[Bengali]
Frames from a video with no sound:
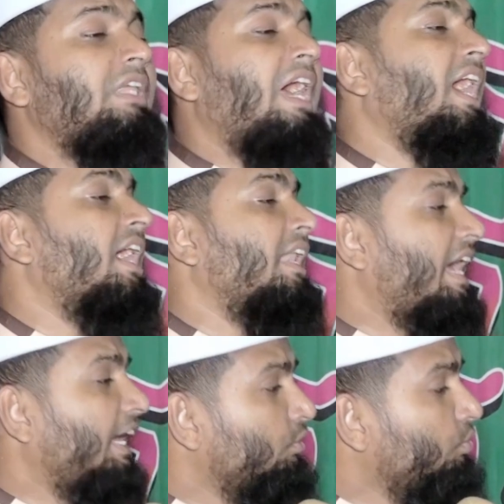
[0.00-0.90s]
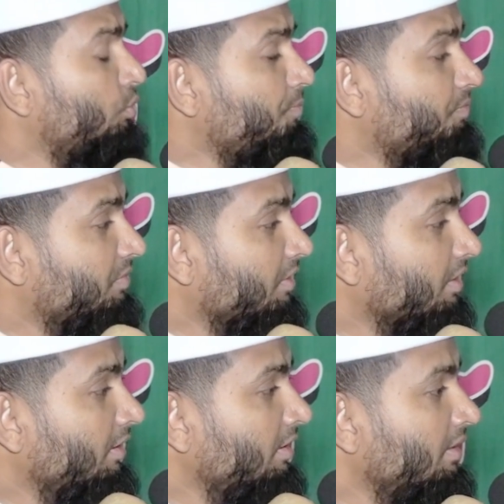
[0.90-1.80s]
তাআলা আনহু
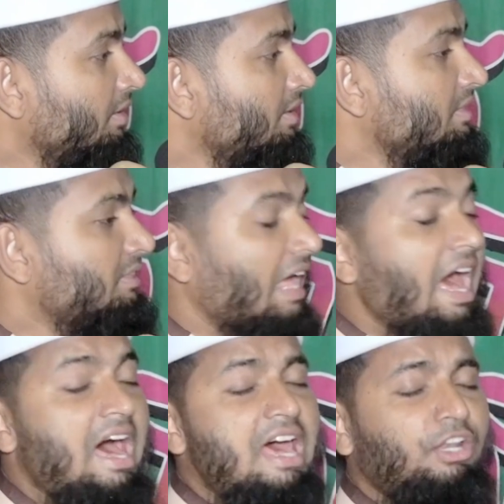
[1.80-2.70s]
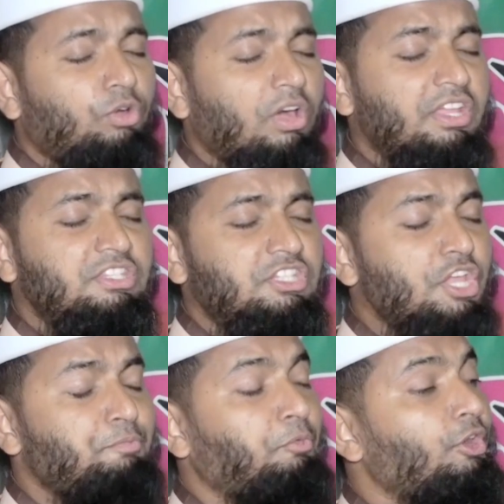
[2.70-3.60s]
তার ঘরে
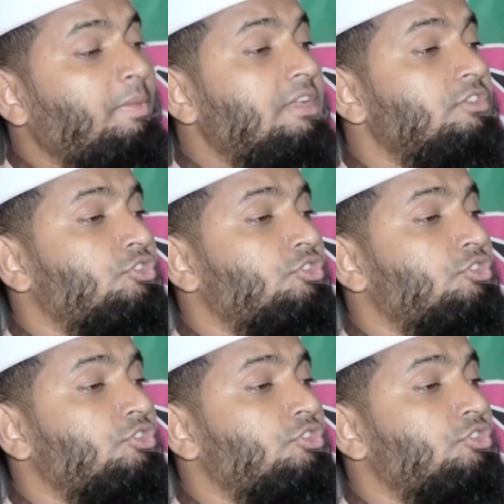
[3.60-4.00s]
যেই পরিমাণ